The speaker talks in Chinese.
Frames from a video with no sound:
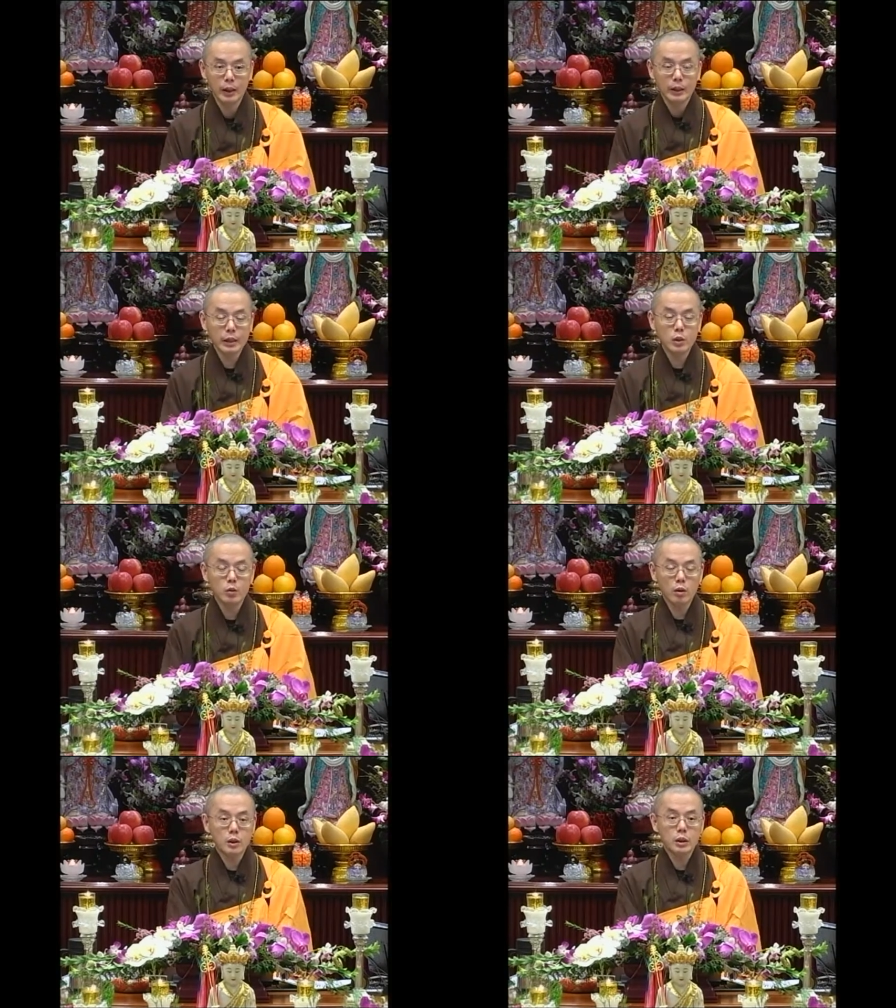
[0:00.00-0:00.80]
那你
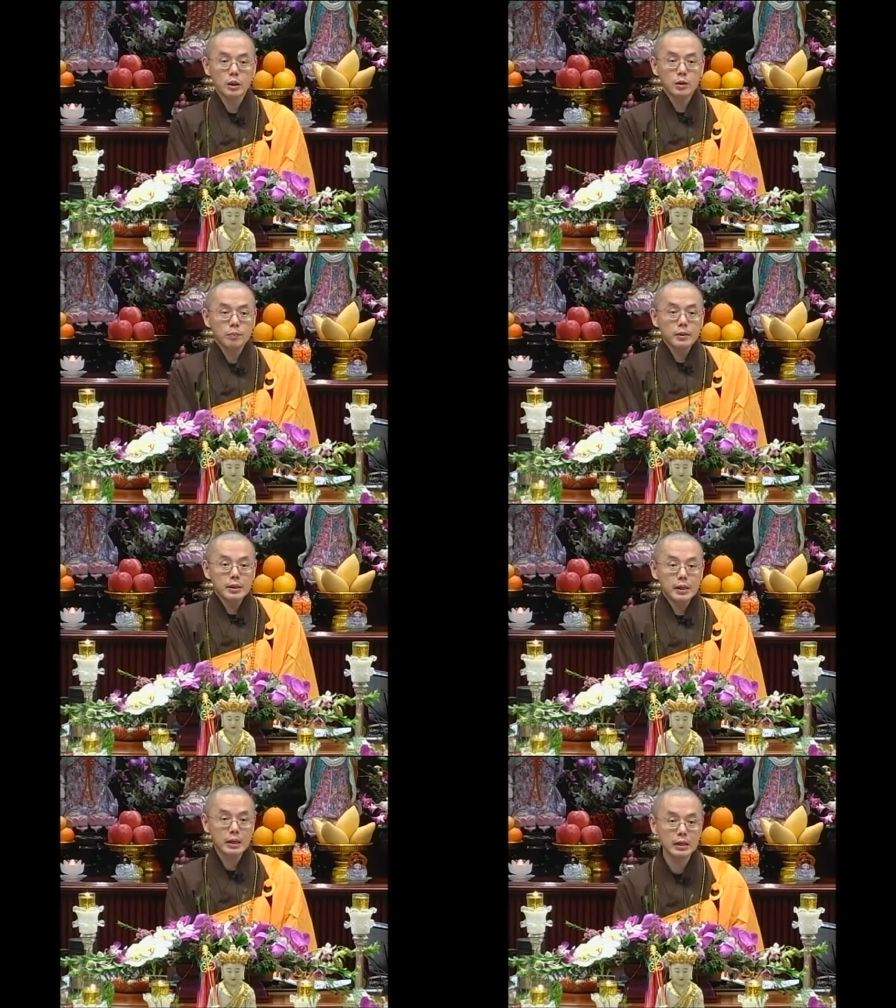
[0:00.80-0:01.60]
说“持不
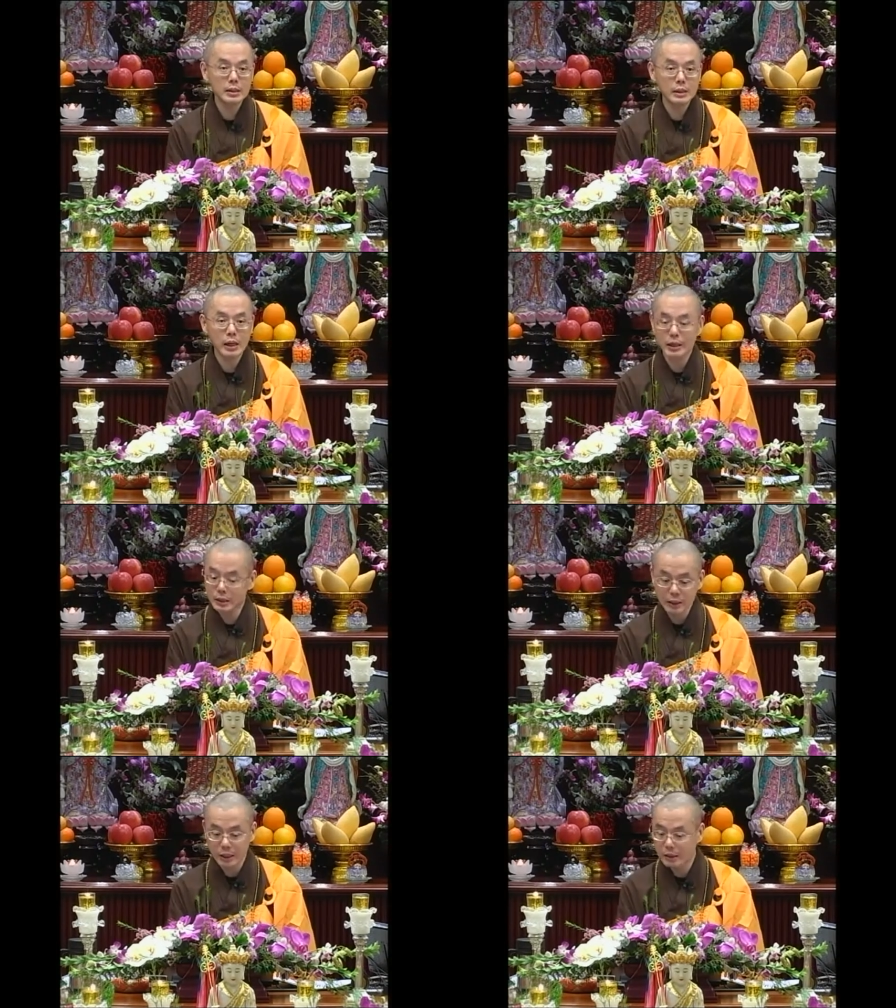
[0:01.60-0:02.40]
谐淫戒”，
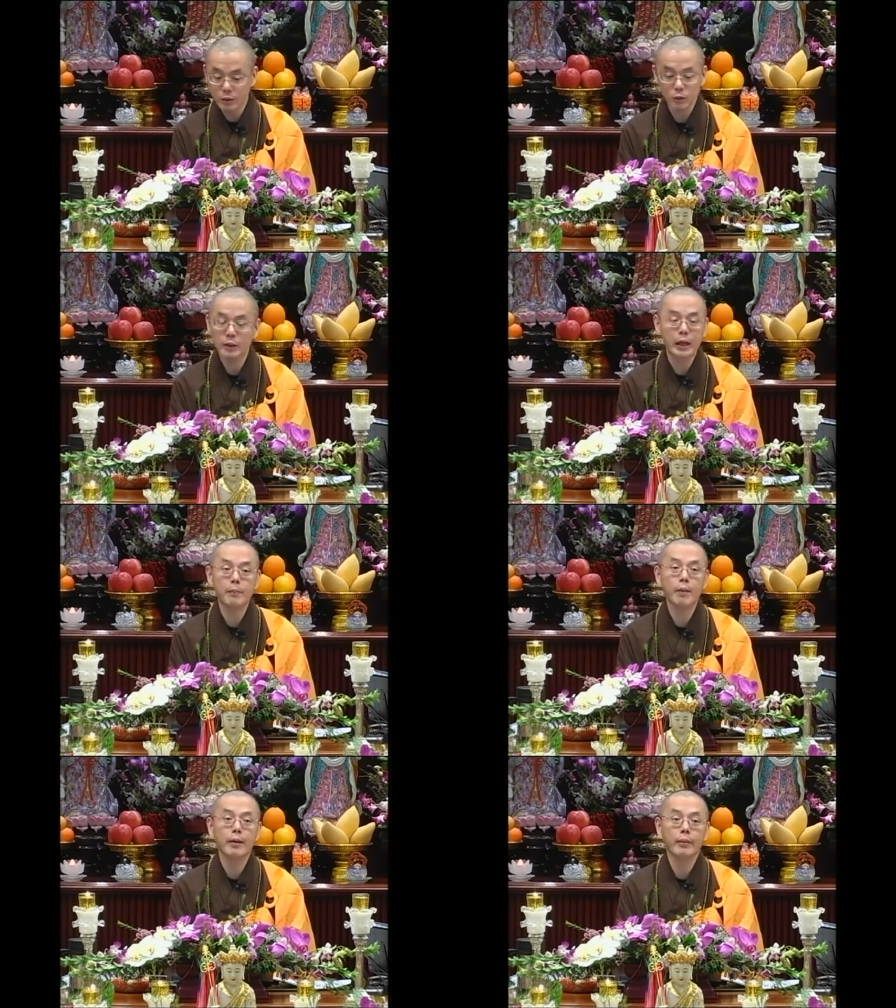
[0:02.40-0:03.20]
现代人最
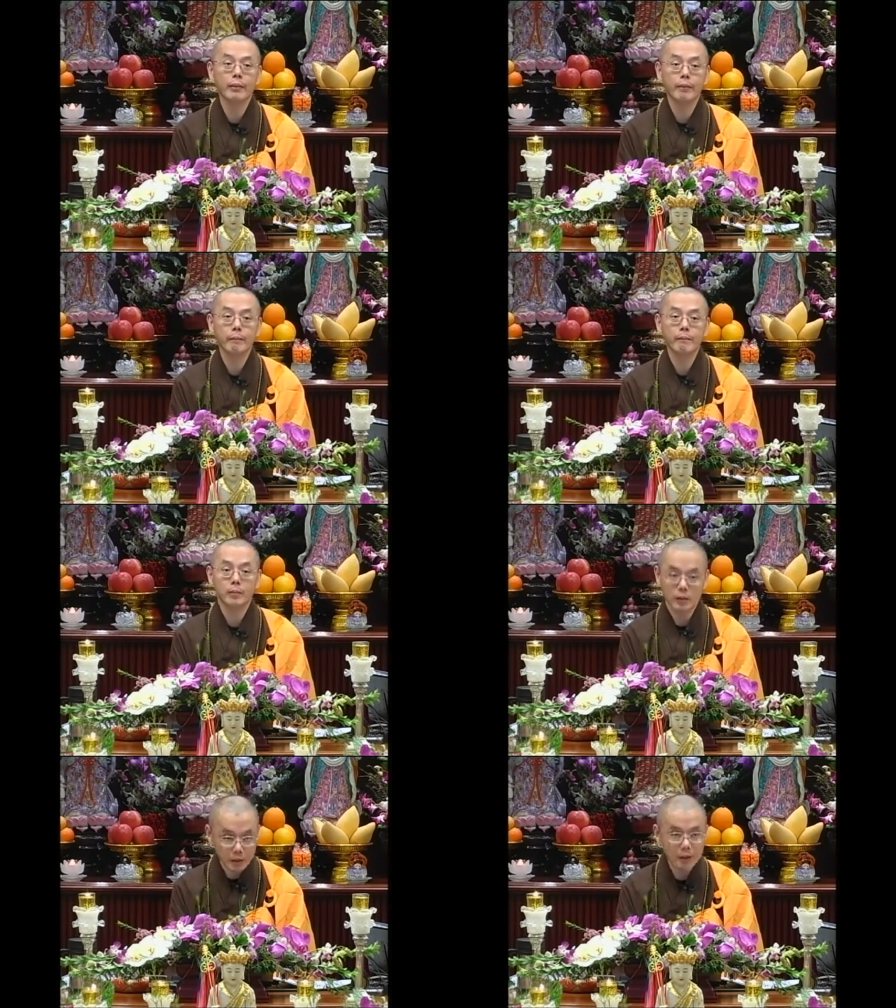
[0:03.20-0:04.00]
难办，
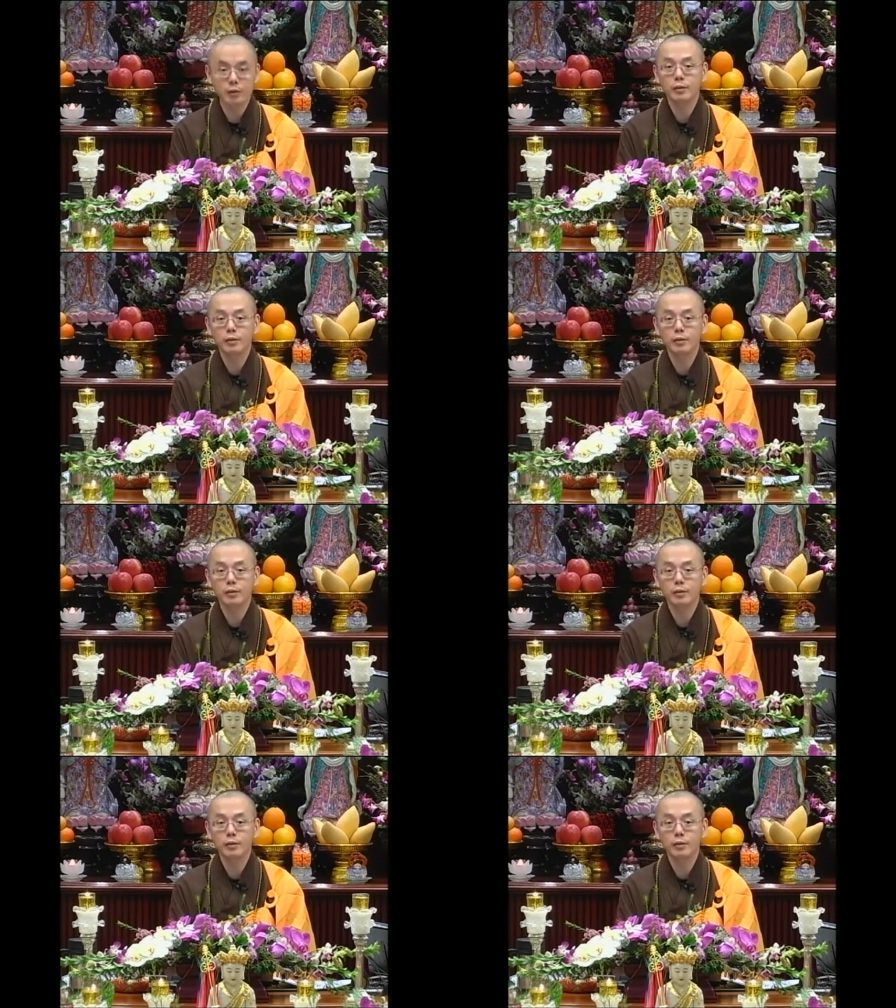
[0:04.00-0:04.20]
真的，